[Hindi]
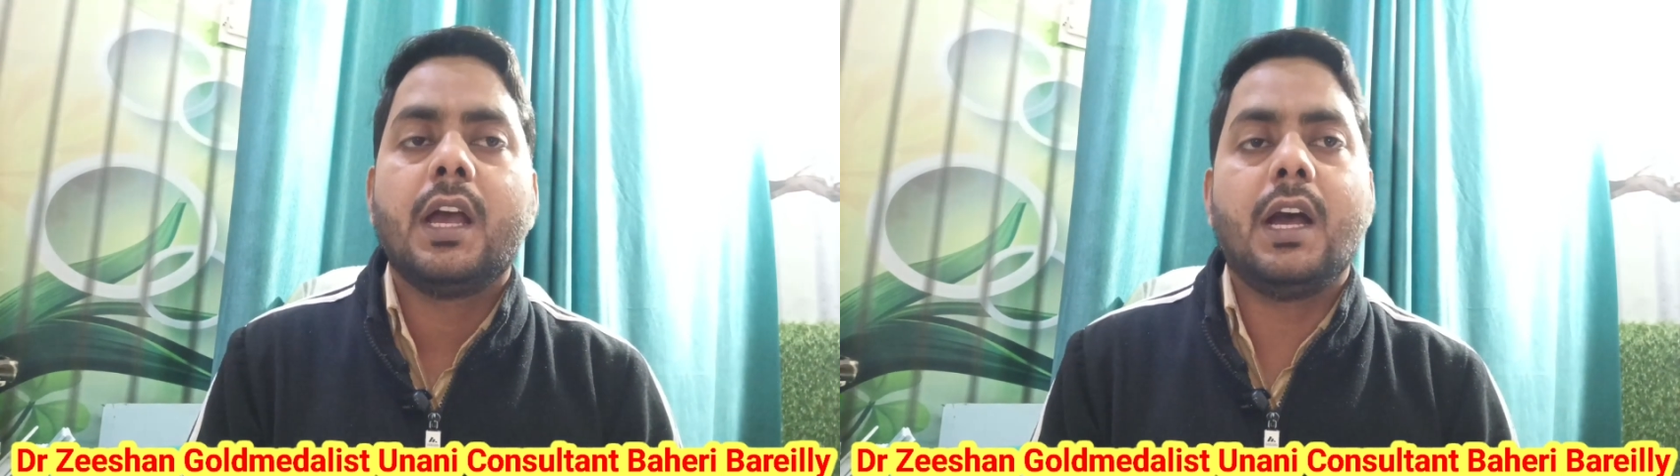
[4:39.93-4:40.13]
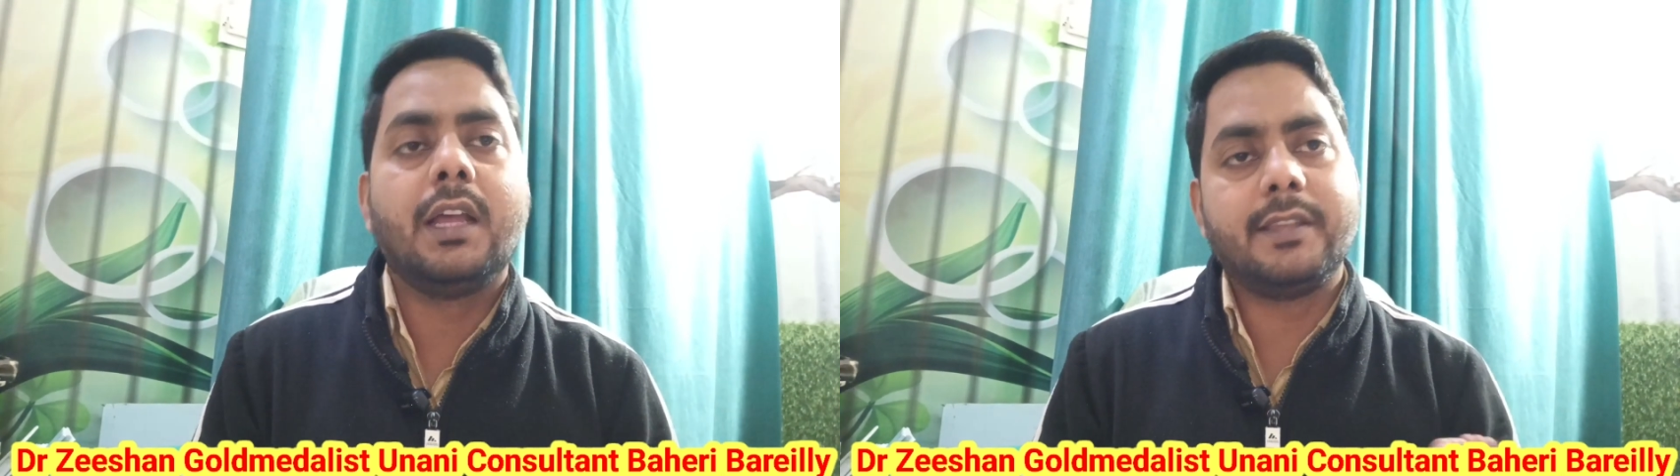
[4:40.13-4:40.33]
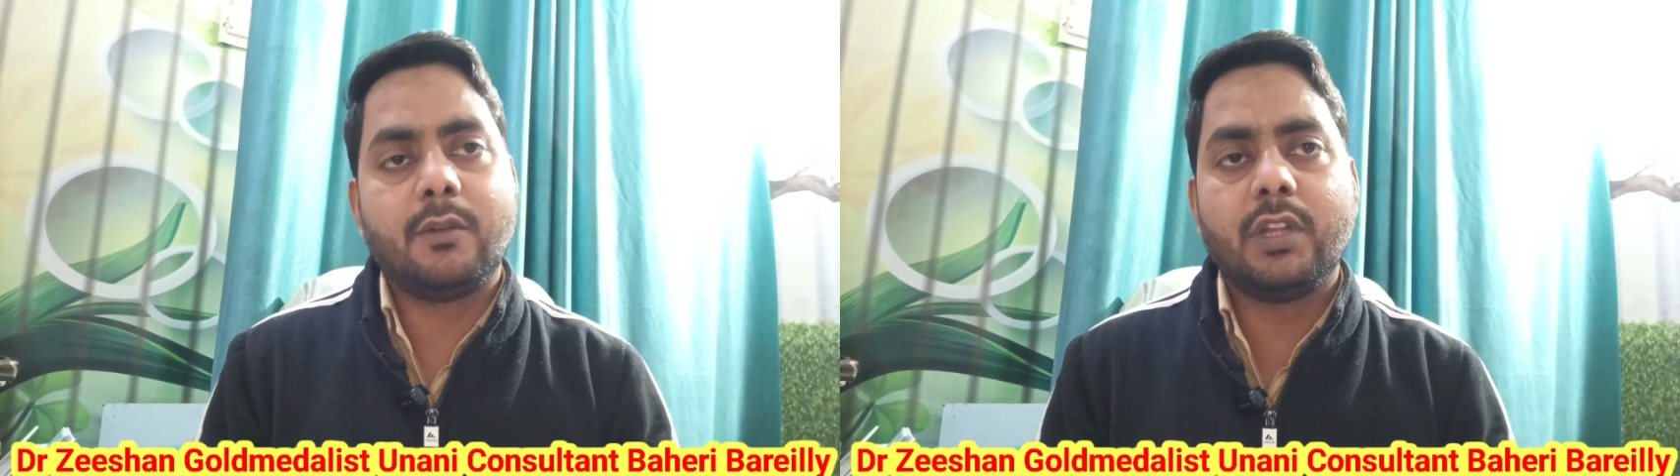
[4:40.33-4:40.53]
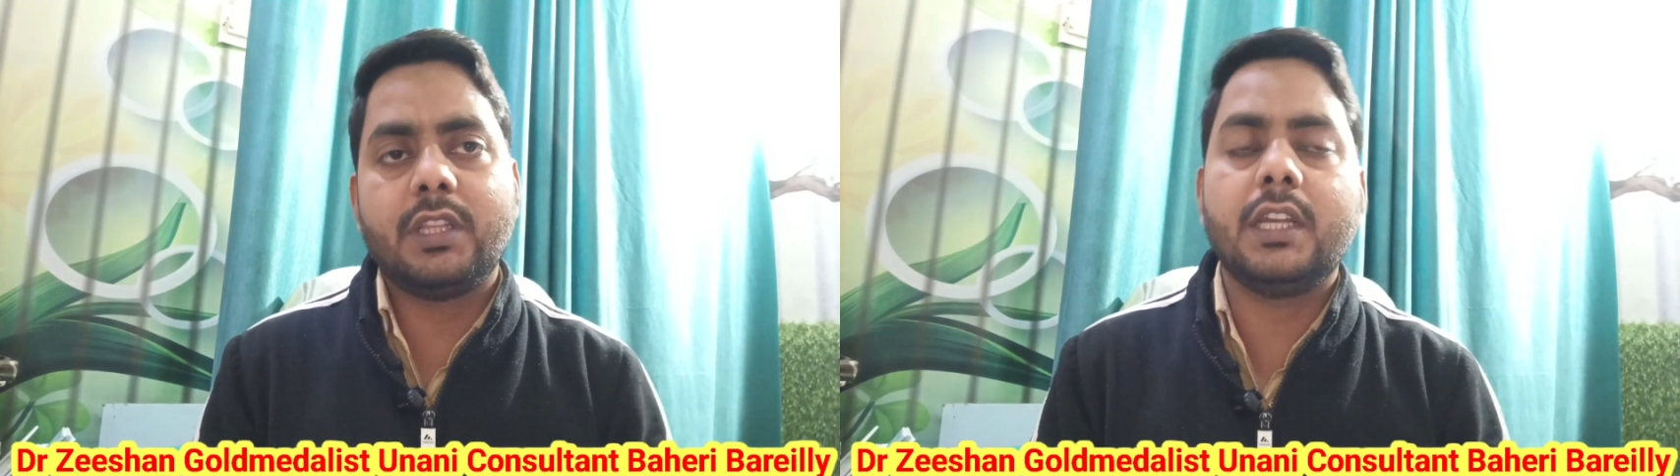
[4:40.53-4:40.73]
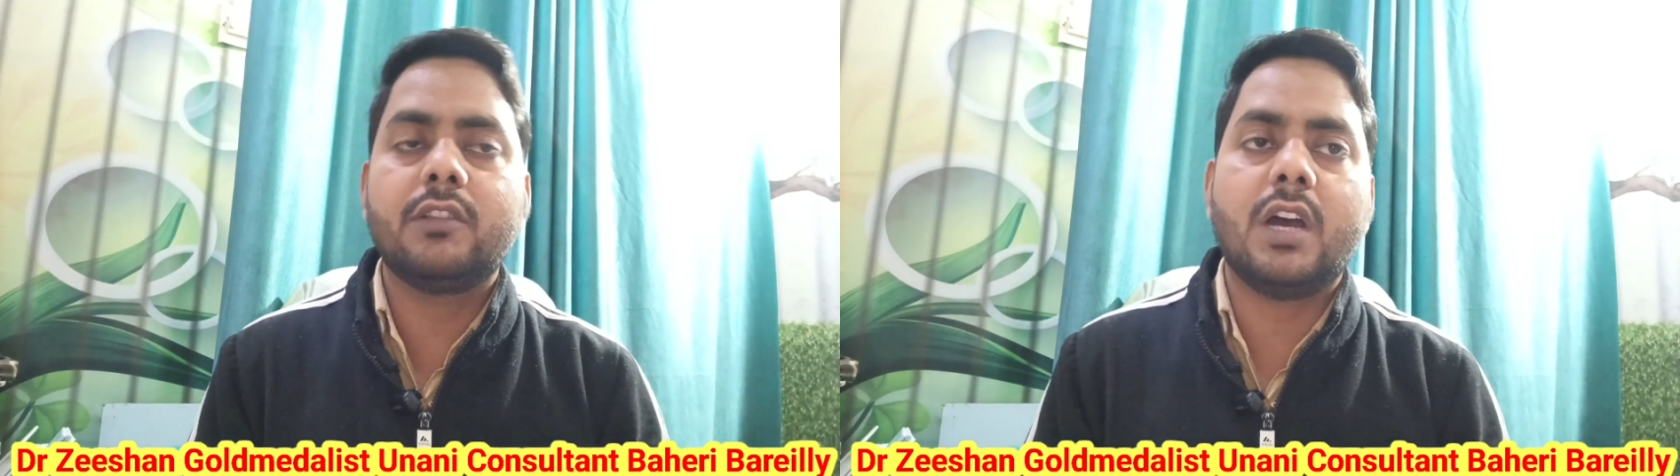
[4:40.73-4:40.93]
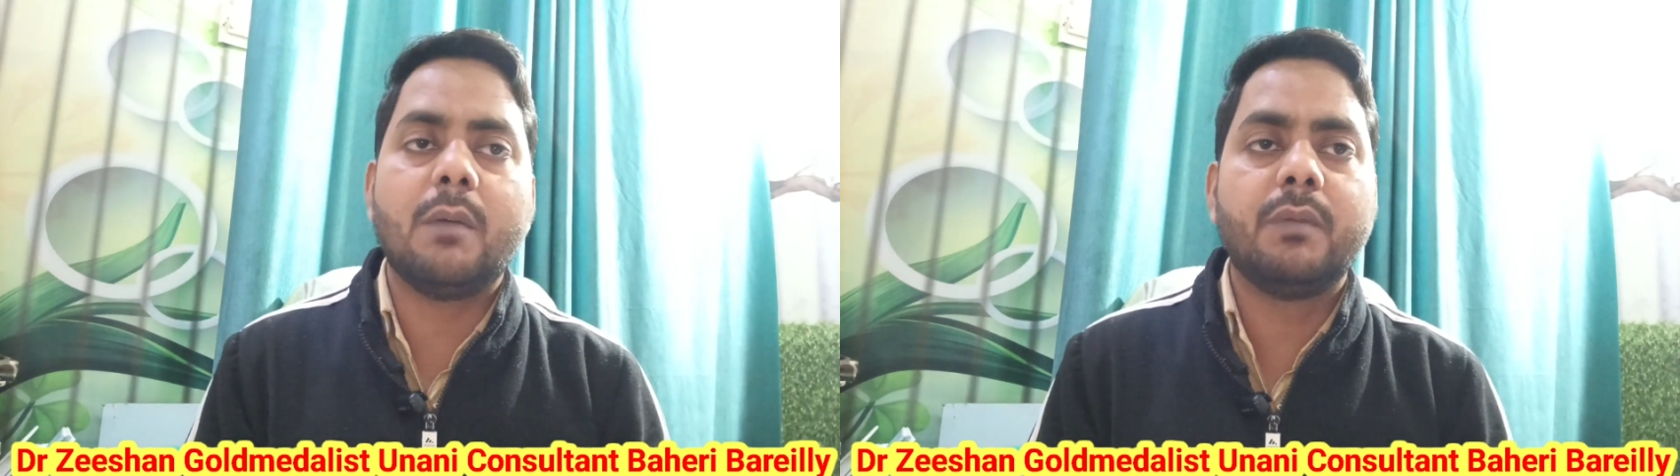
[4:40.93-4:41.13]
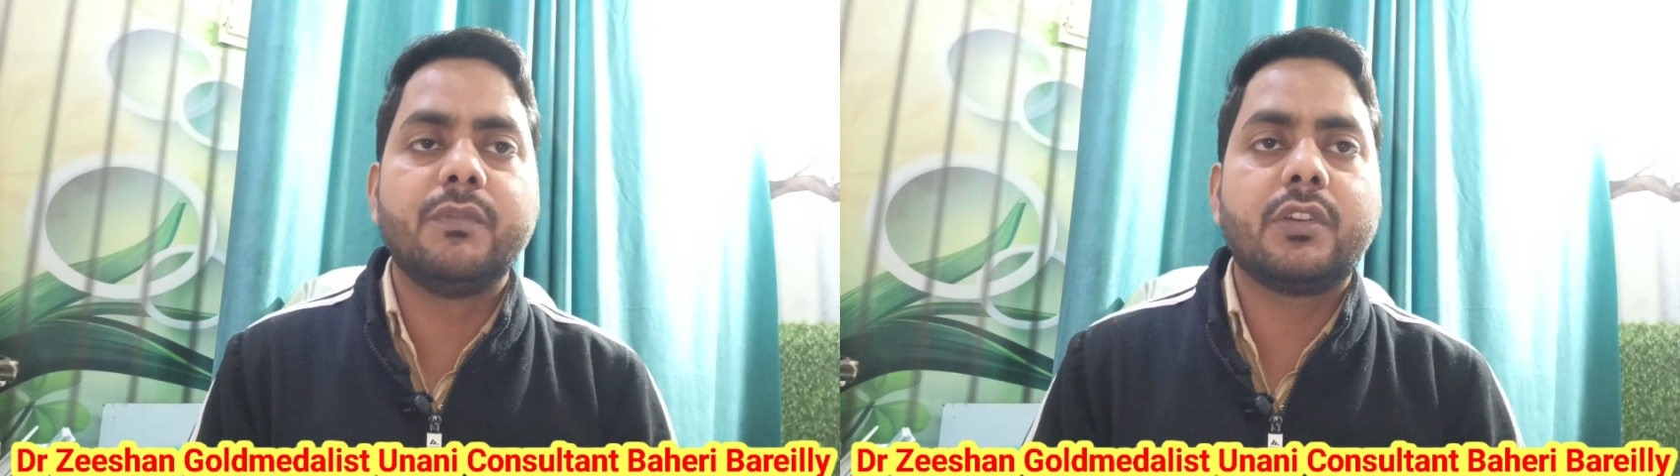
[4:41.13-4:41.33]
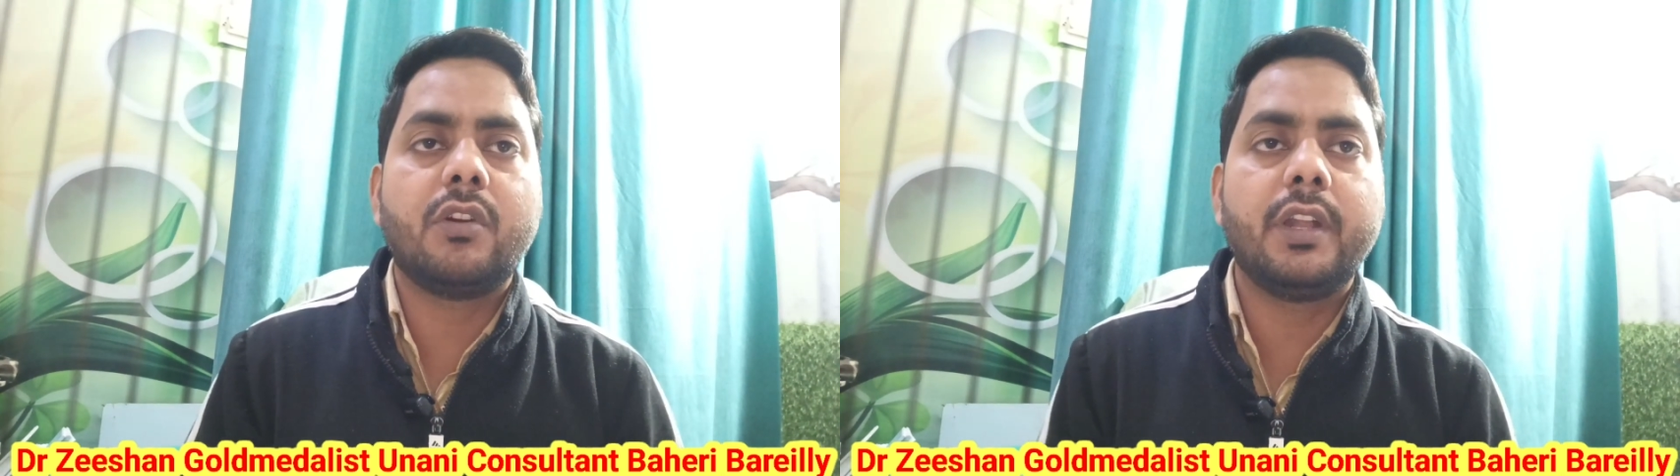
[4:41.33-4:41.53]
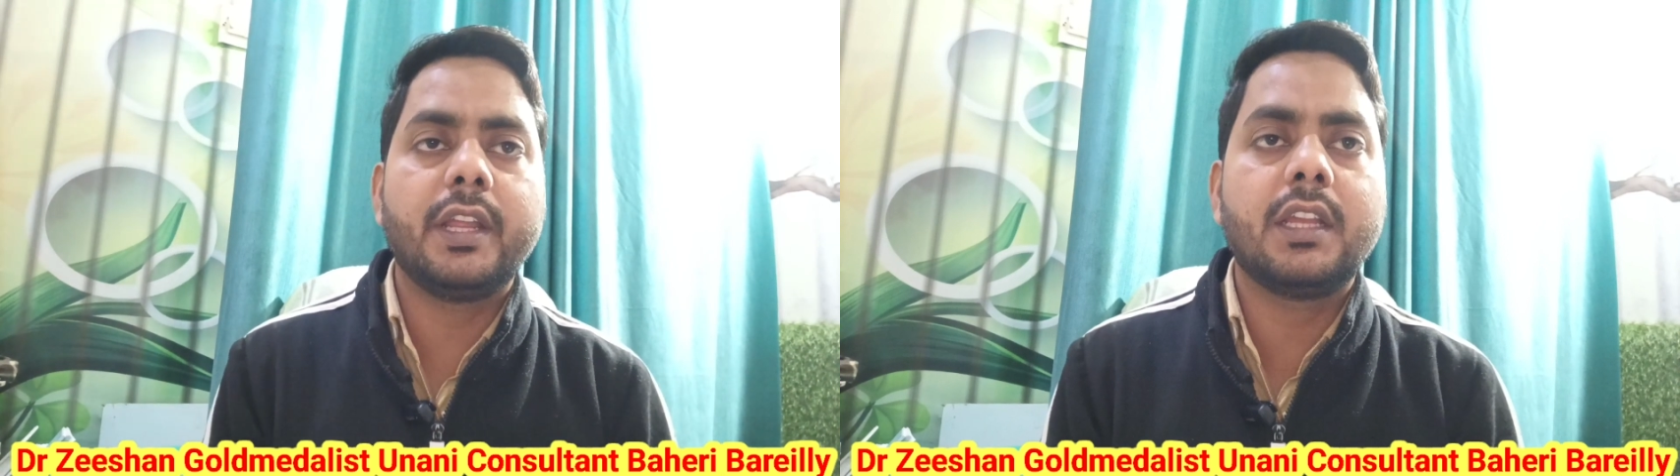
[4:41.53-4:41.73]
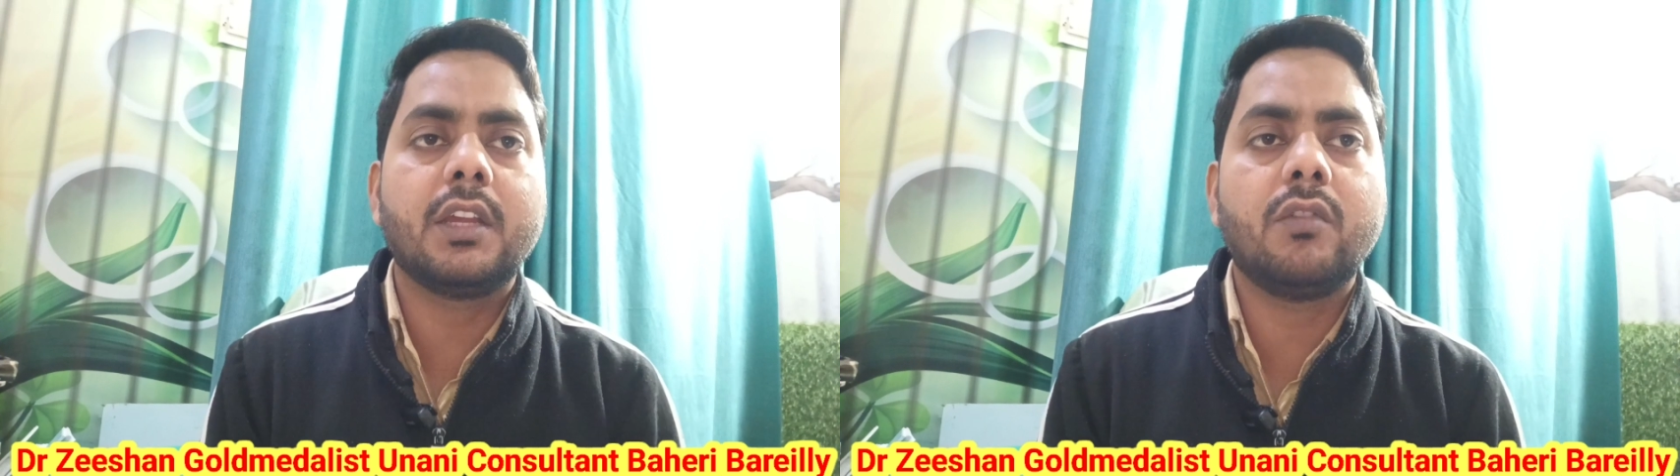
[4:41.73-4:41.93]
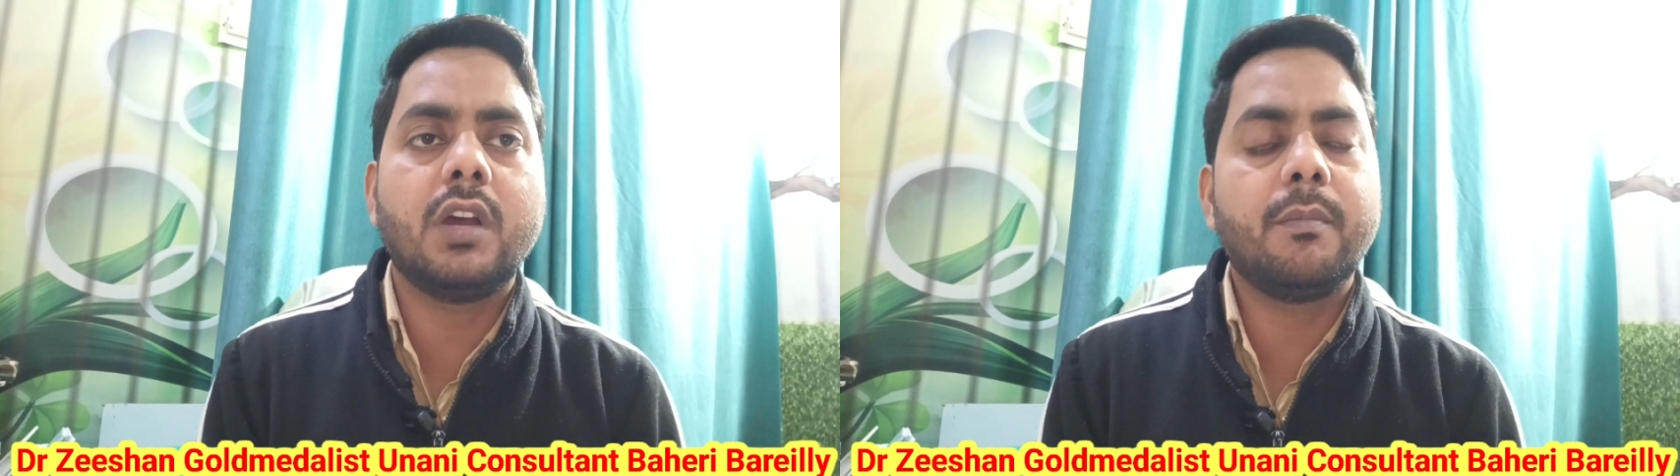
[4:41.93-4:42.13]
हाँ ज़रूरत है तो आप हमसे कांटेक्ट करो